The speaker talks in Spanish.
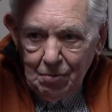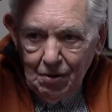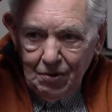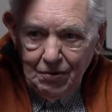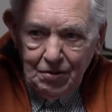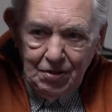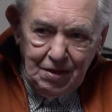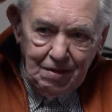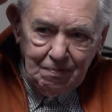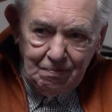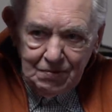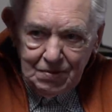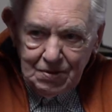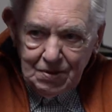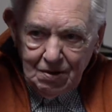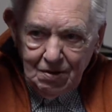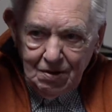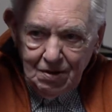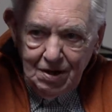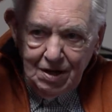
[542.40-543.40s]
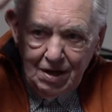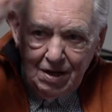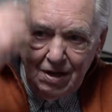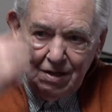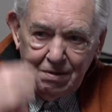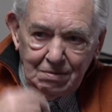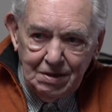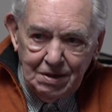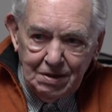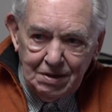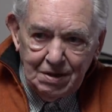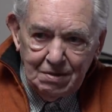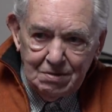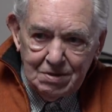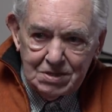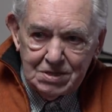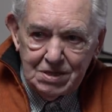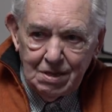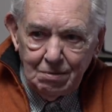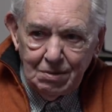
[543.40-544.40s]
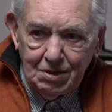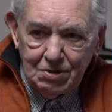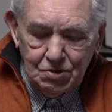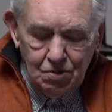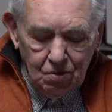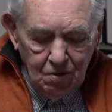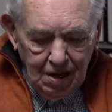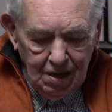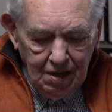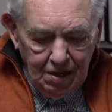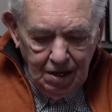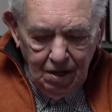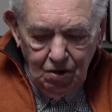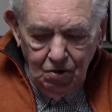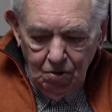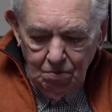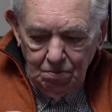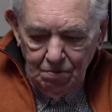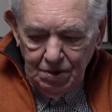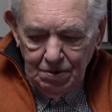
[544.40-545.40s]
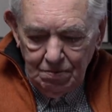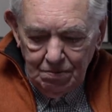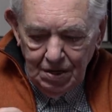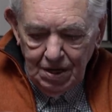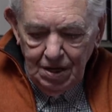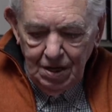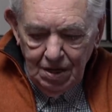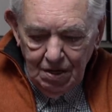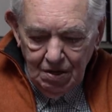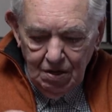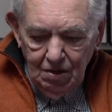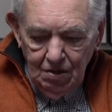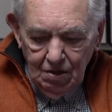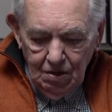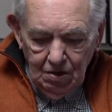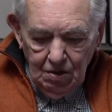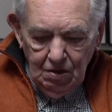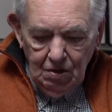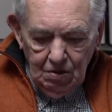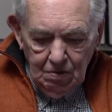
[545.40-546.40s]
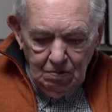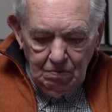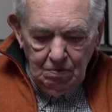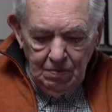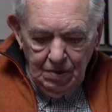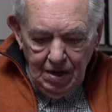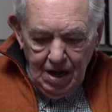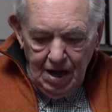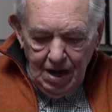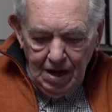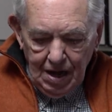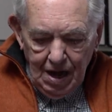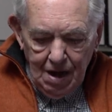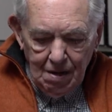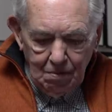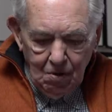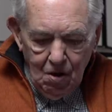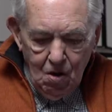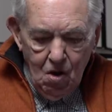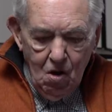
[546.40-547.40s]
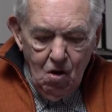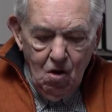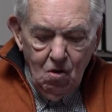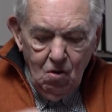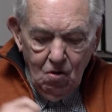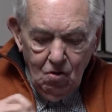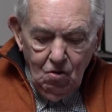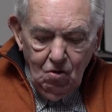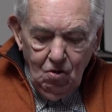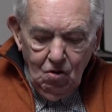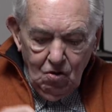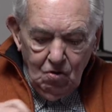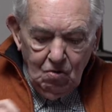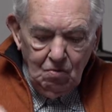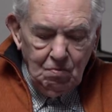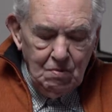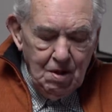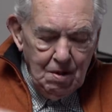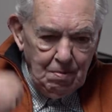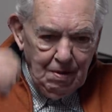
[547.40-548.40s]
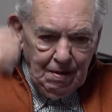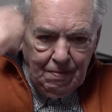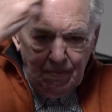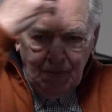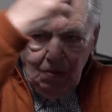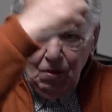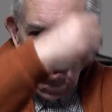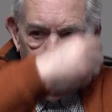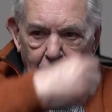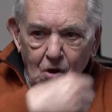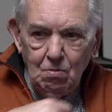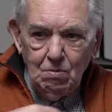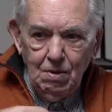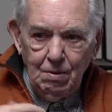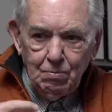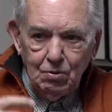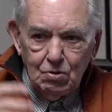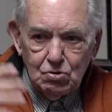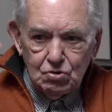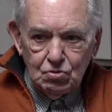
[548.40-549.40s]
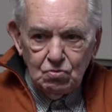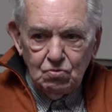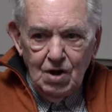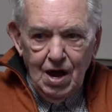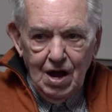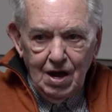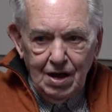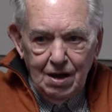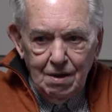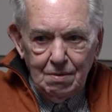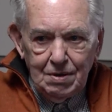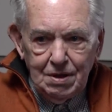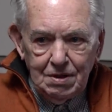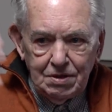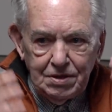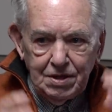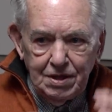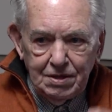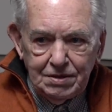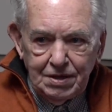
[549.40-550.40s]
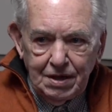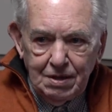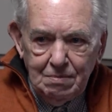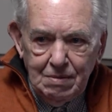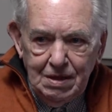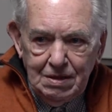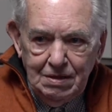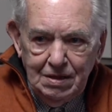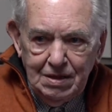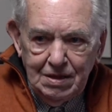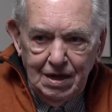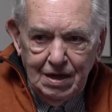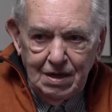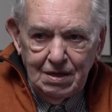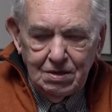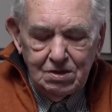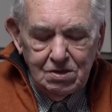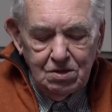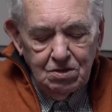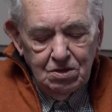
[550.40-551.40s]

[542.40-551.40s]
por dentro de la cabeza, me estaban tocando. Aquel hombre me, me acabó, me vendó, me puso una cabeza tremenda.